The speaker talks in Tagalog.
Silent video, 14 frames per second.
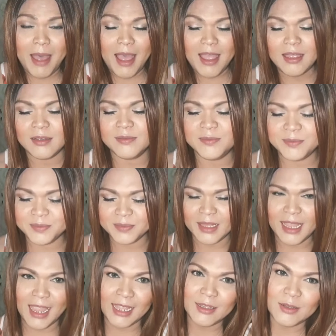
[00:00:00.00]
pa.
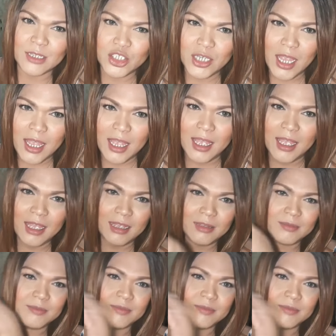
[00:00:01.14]
Ito na siya.